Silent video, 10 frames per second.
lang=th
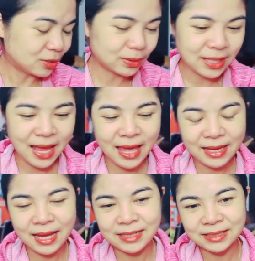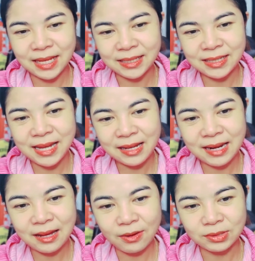สุดท้ายค่ะนิสัยที่น่า
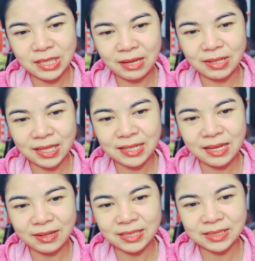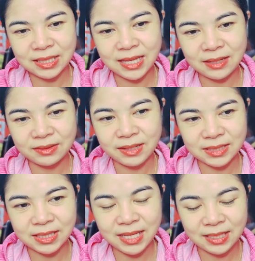รักของชาวลัคนาราศีกันหรือ
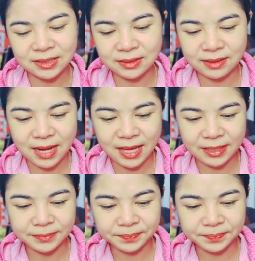ราศีกันคืออะไร